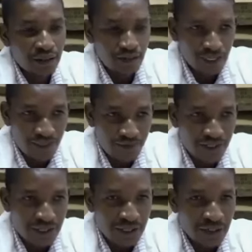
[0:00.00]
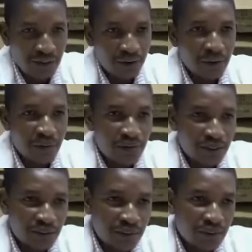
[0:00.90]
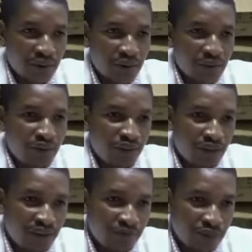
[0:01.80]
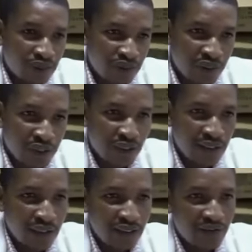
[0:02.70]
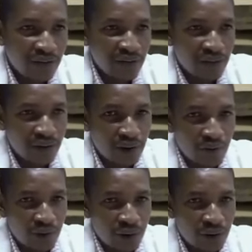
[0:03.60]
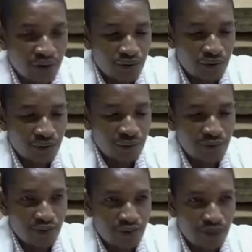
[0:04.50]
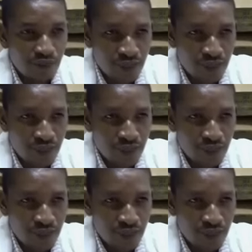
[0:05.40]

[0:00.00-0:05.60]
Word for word: Les utilisateurs peuvent commencer à voir des résultats en moins de deux semaines,